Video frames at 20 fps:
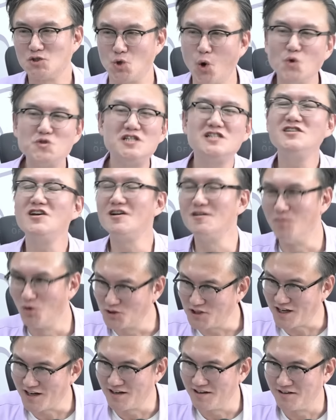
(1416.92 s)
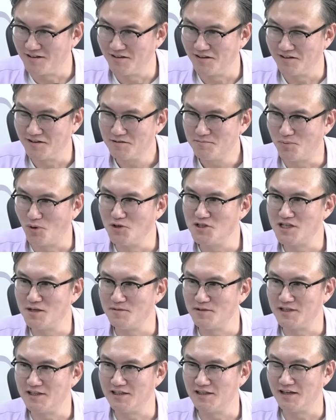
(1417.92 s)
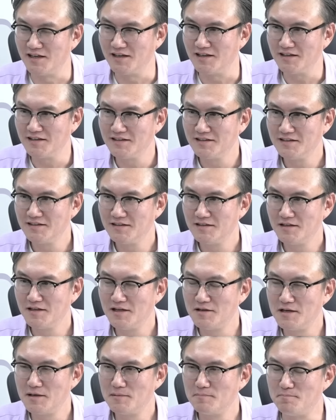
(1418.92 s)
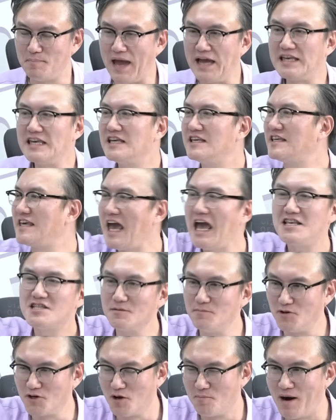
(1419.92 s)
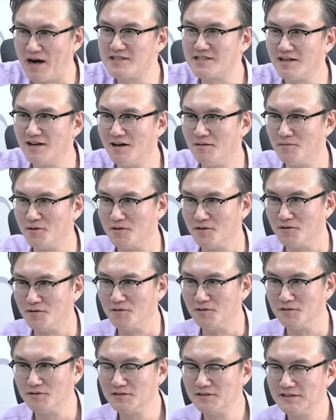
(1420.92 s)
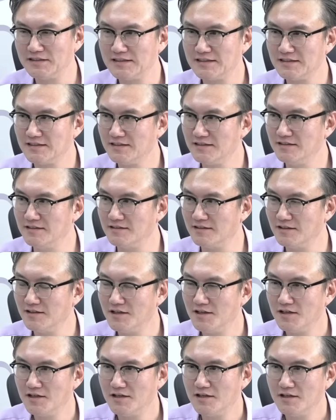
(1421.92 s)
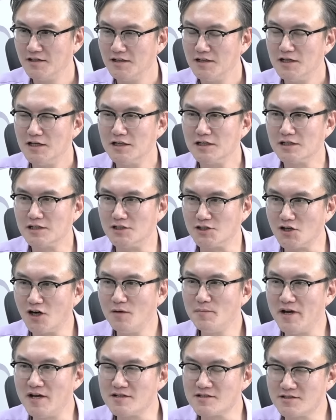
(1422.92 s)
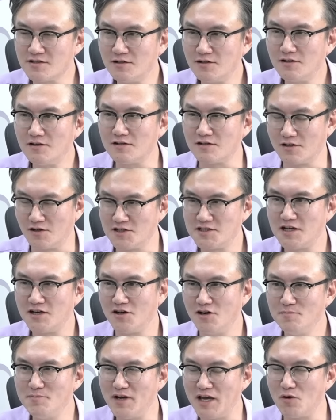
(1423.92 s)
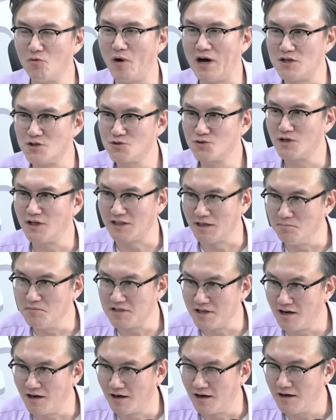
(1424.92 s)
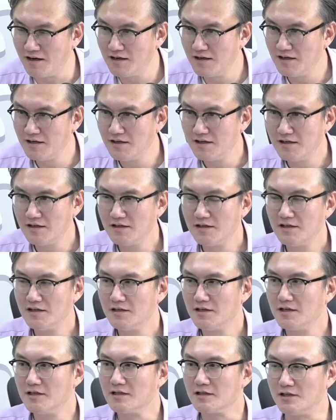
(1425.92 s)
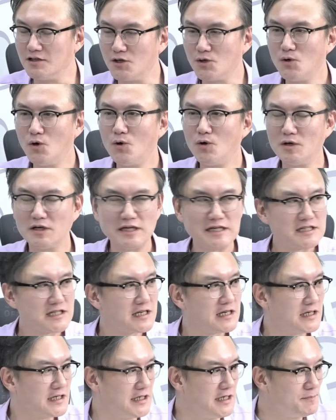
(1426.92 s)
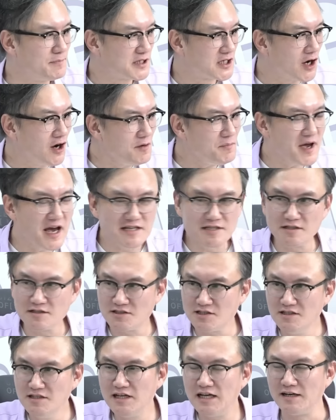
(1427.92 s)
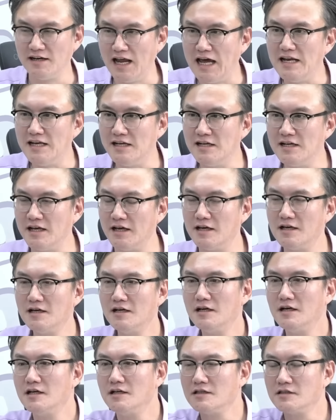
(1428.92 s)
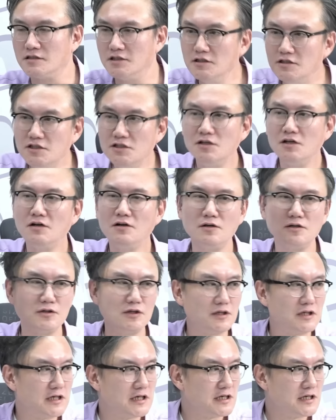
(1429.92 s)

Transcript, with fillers: 조직력을 못 따라간 거야 볼셰비키에. 아, 백이 깨져버려 박살나버려. 저기 아, 이겼군요. 그러면서 러시아 혁명이 완수가 됩니다. 음. 그리고 이 혁명에서 승리한 레닌이 드디어